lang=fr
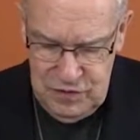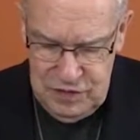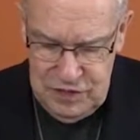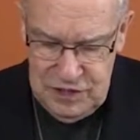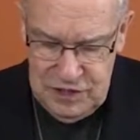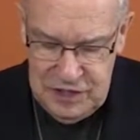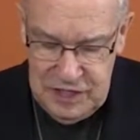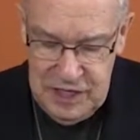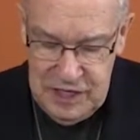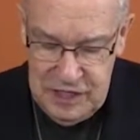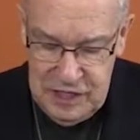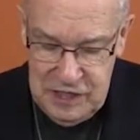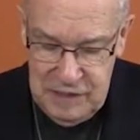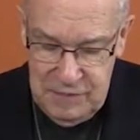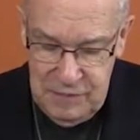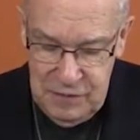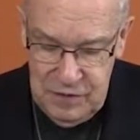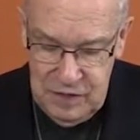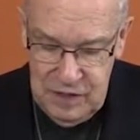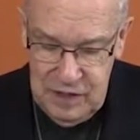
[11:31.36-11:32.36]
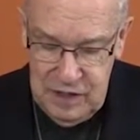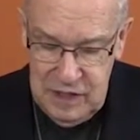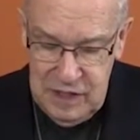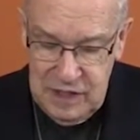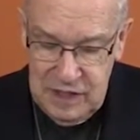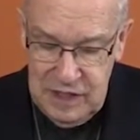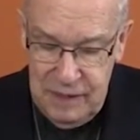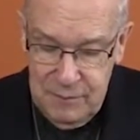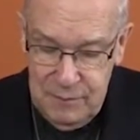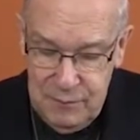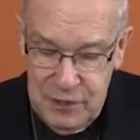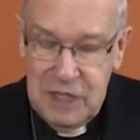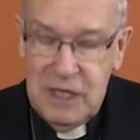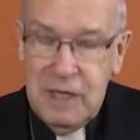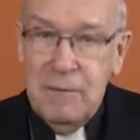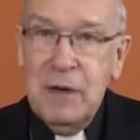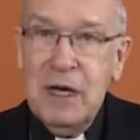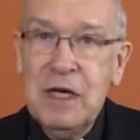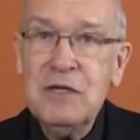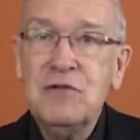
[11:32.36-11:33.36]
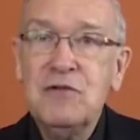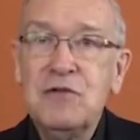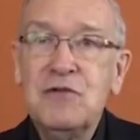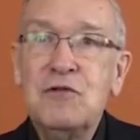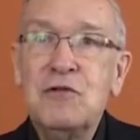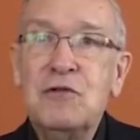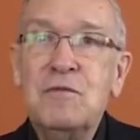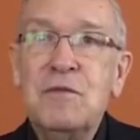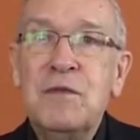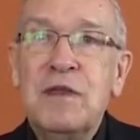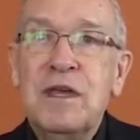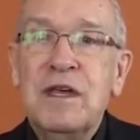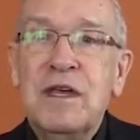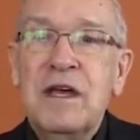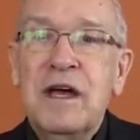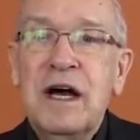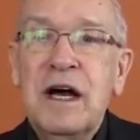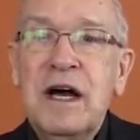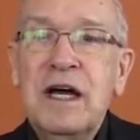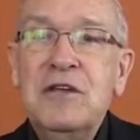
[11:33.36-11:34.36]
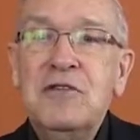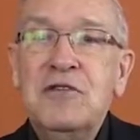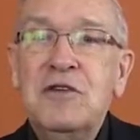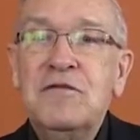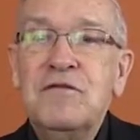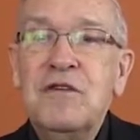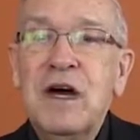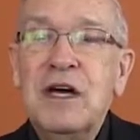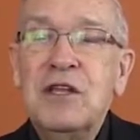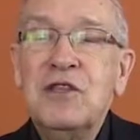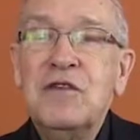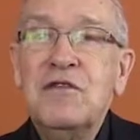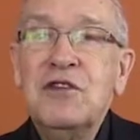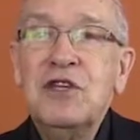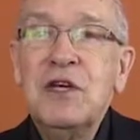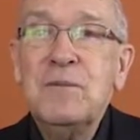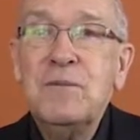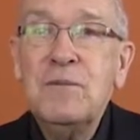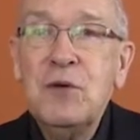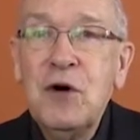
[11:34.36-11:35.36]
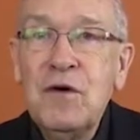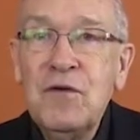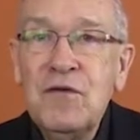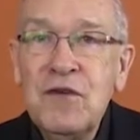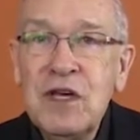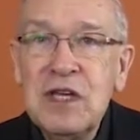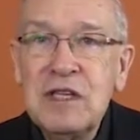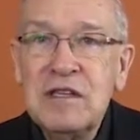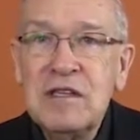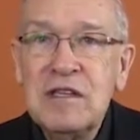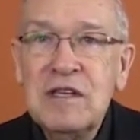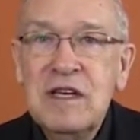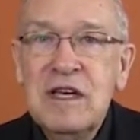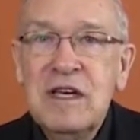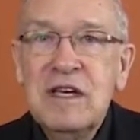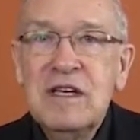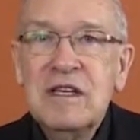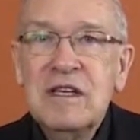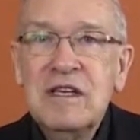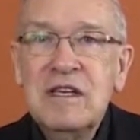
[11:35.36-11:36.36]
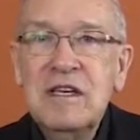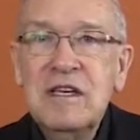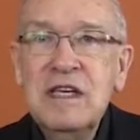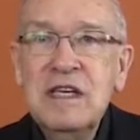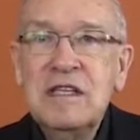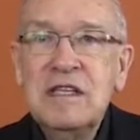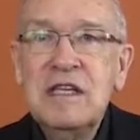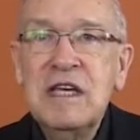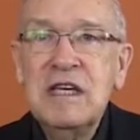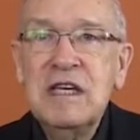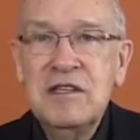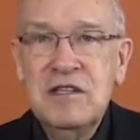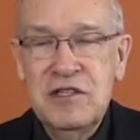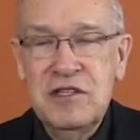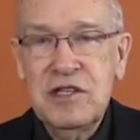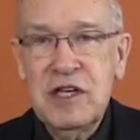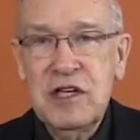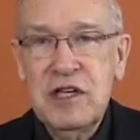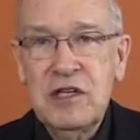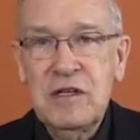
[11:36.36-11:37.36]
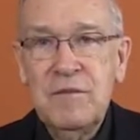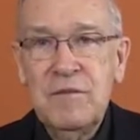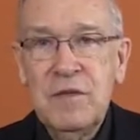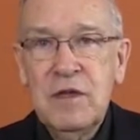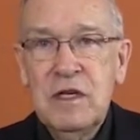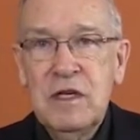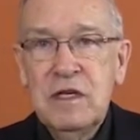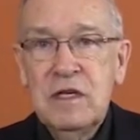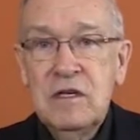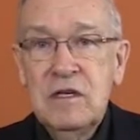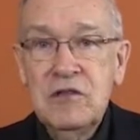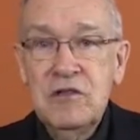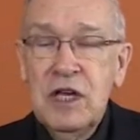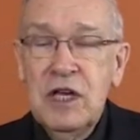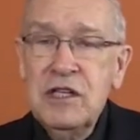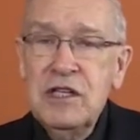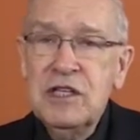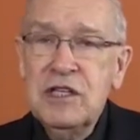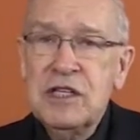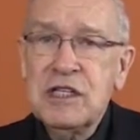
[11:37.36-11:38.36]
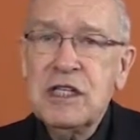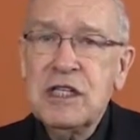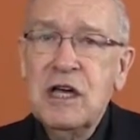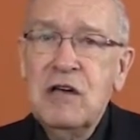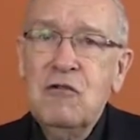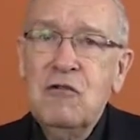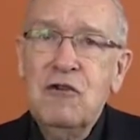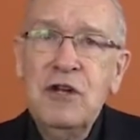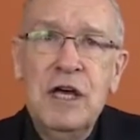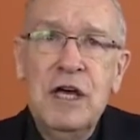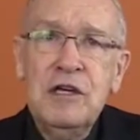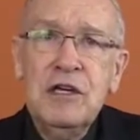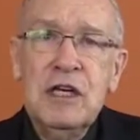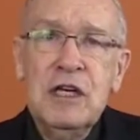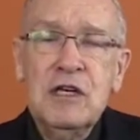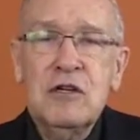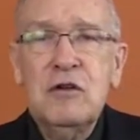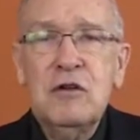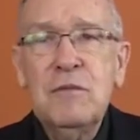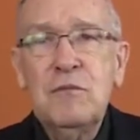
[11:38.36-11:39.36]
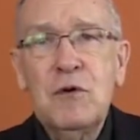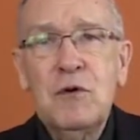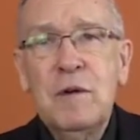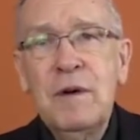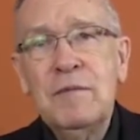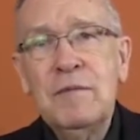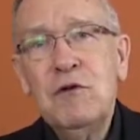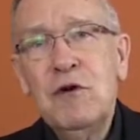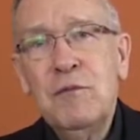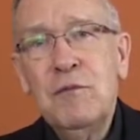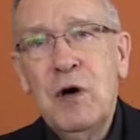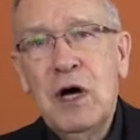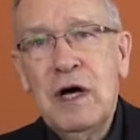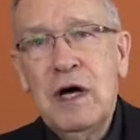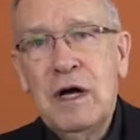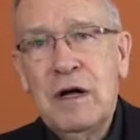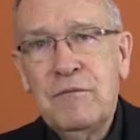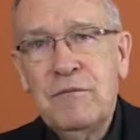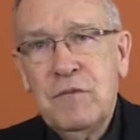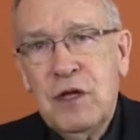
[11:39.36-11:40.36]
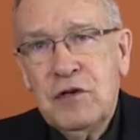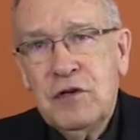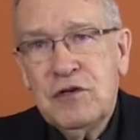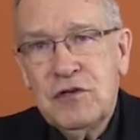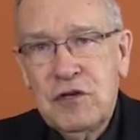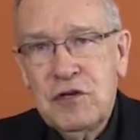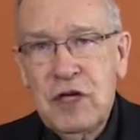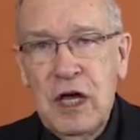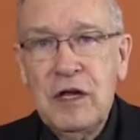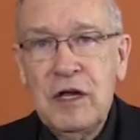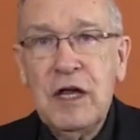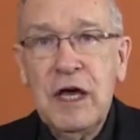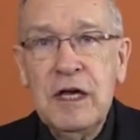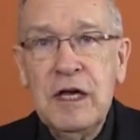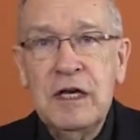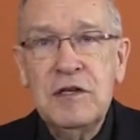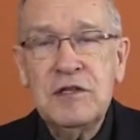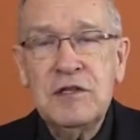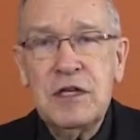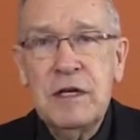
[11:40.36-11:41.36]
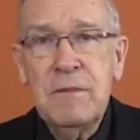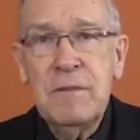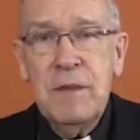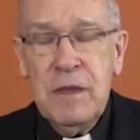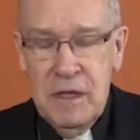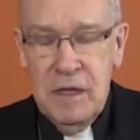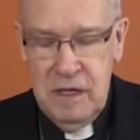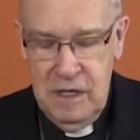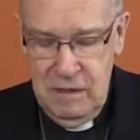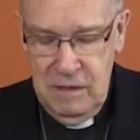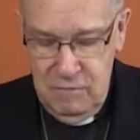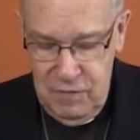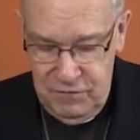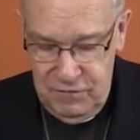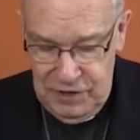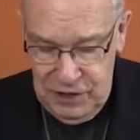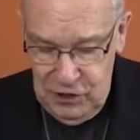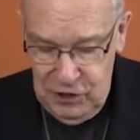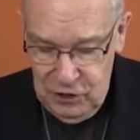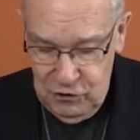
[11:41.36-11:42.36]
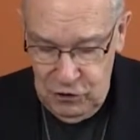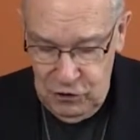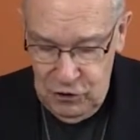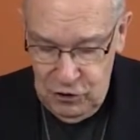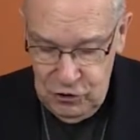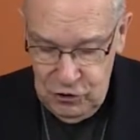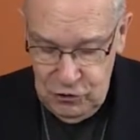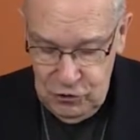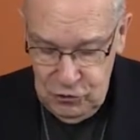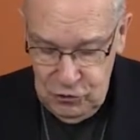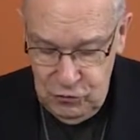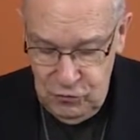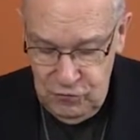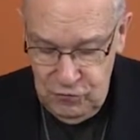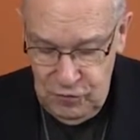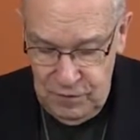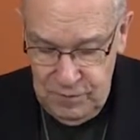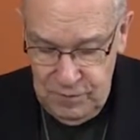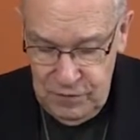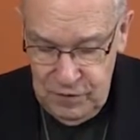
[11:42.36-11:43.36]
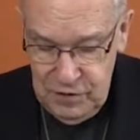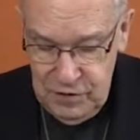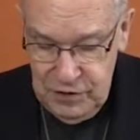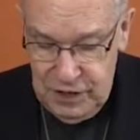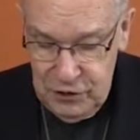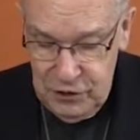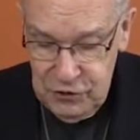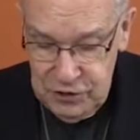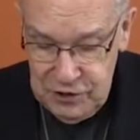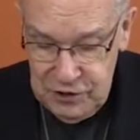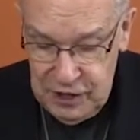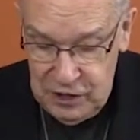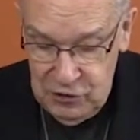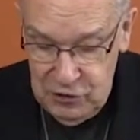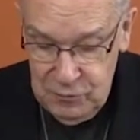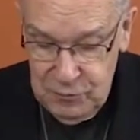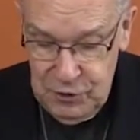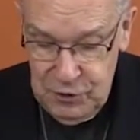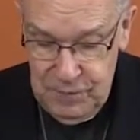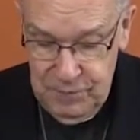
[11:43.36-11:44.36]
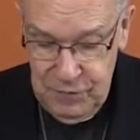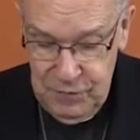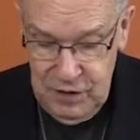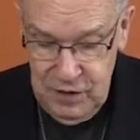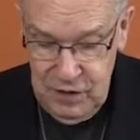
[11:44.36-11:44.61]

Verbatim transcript: Isaïe est appelé par Dieu à devenir prophète. Qui était Isaïe? Isaïe, c'était un laïc probablement assez à l'aise, hein? mais voilà qu'on le retrouve dans le temple,